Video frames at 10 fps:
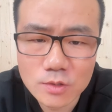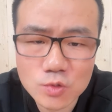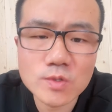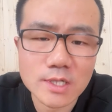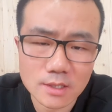
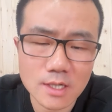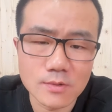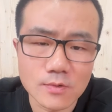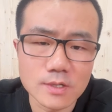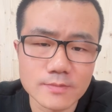纵享天
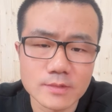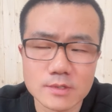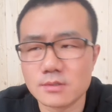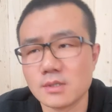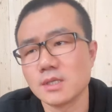伦，
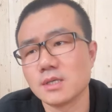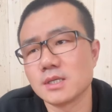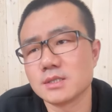所以呢，